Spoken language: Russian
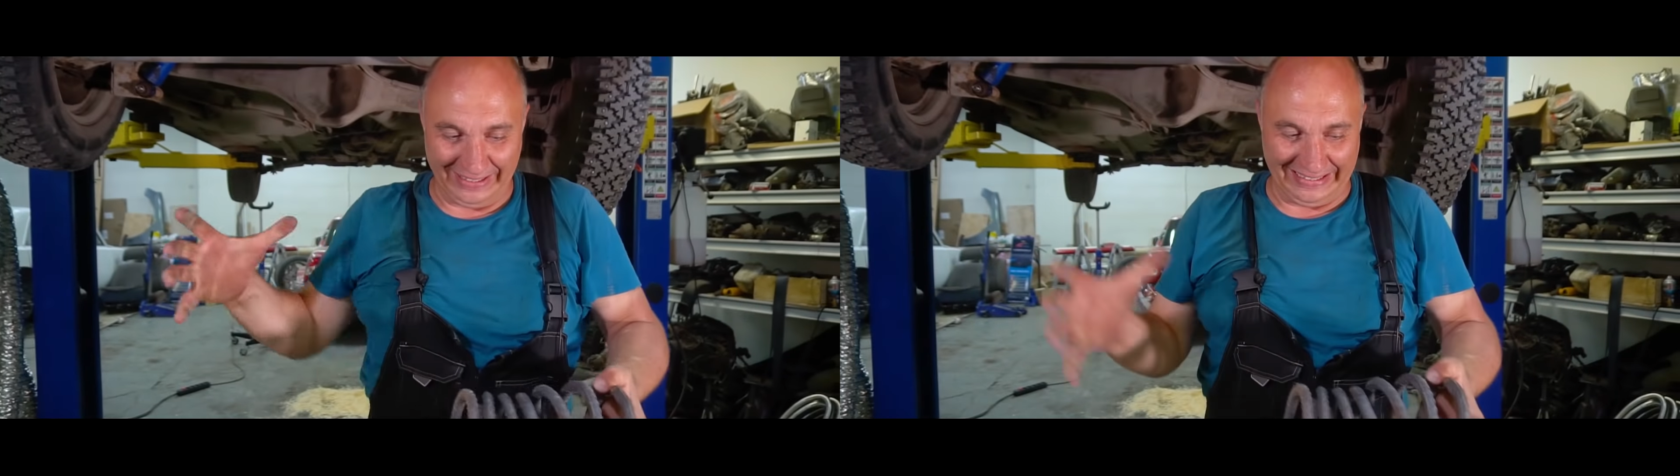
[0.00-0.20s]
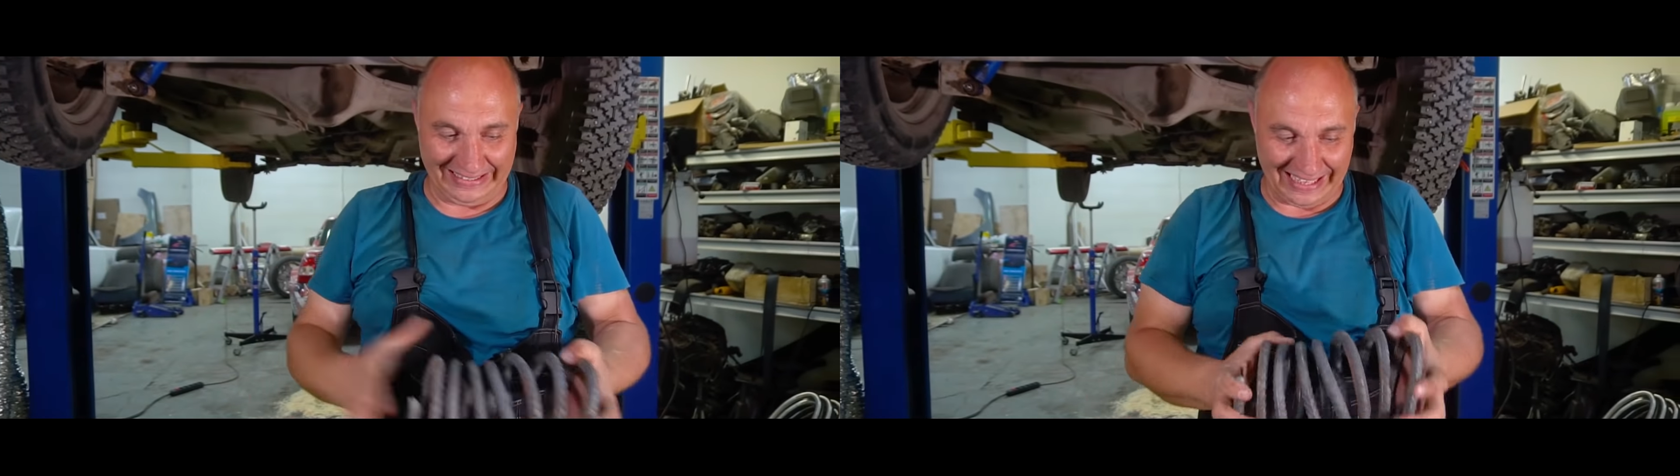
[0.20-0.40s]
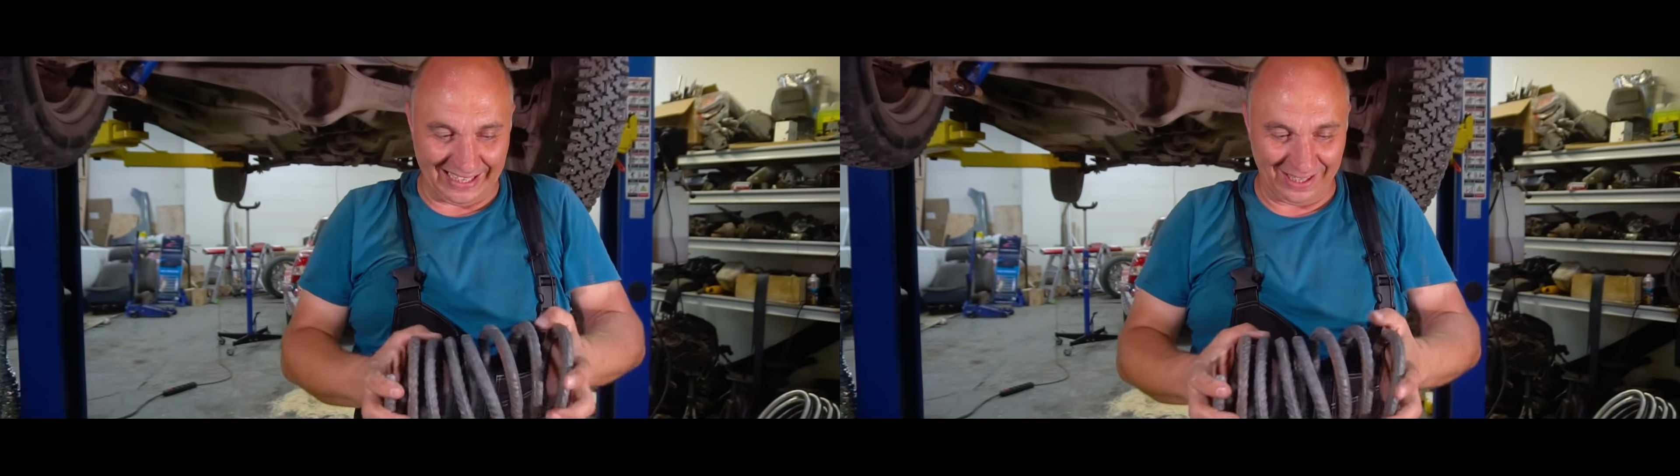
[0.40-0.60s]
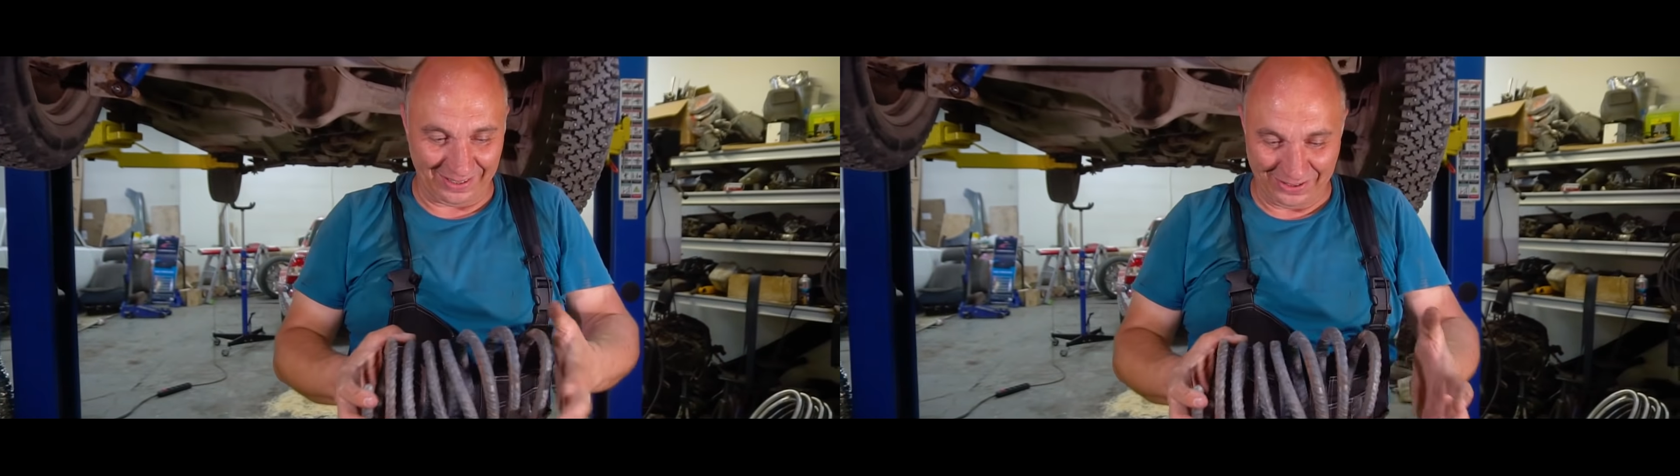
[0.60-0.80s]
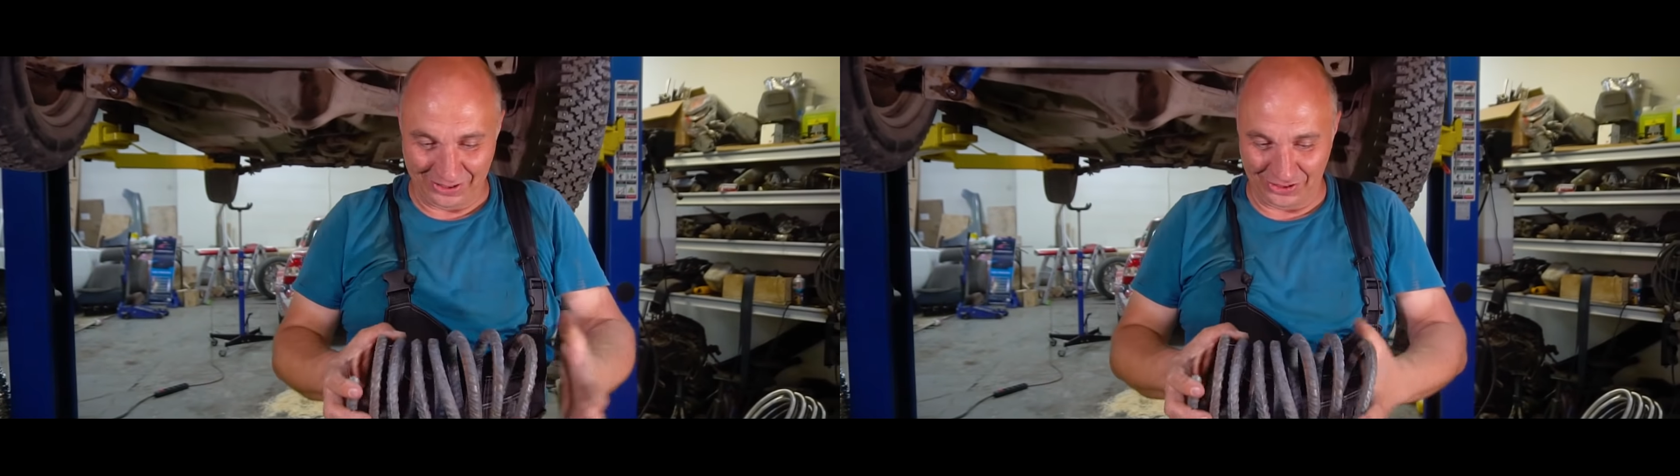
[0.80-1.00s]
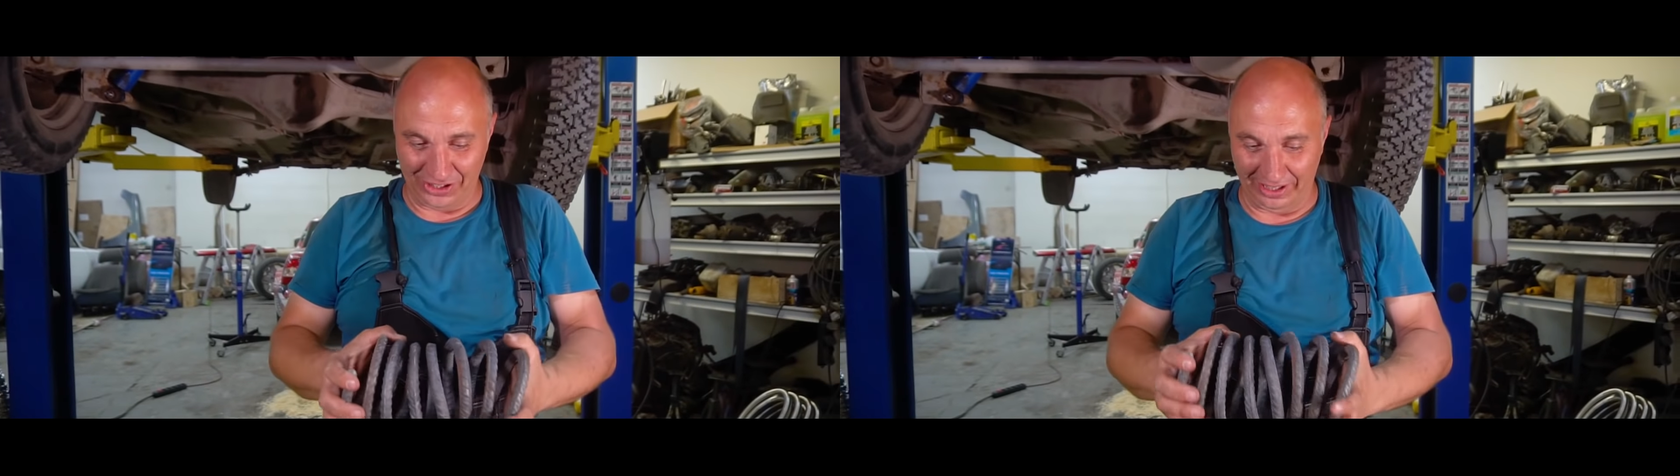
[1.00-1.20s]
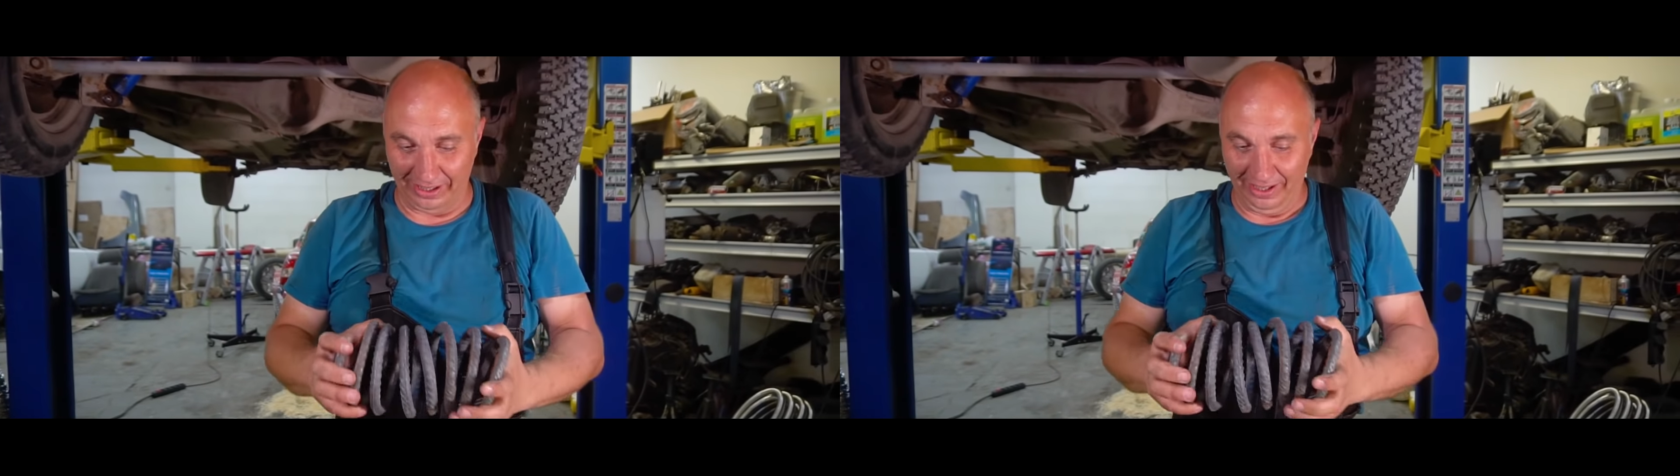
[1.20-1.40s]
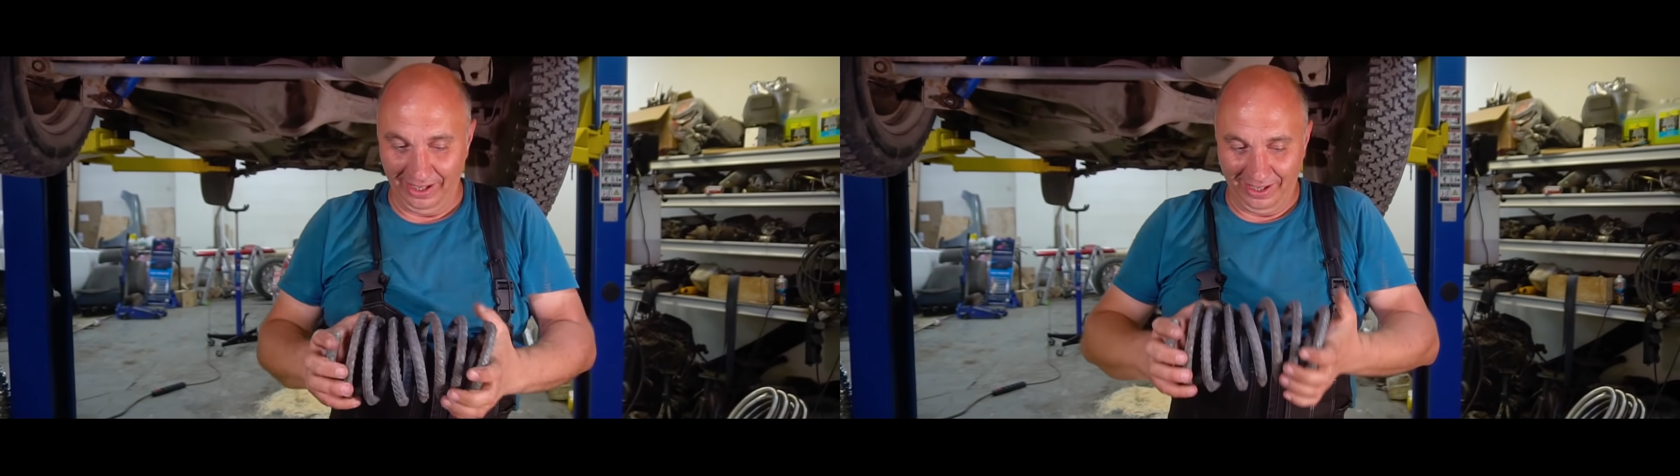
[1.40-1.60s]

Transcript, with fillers: и так, короче, сжала.